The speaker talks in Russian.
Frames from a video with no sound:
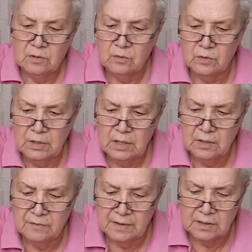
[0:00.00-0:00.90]
Ну,
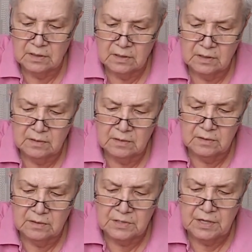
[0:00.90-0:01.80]
их в
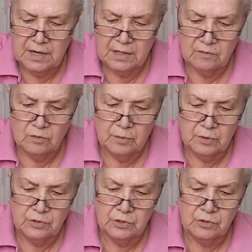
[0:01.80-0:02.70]
сиреневую
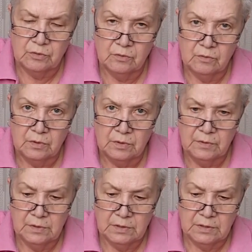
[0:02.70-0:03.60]
плошечку, вот
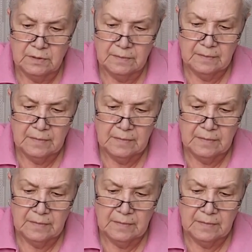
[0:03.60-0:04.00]
видите.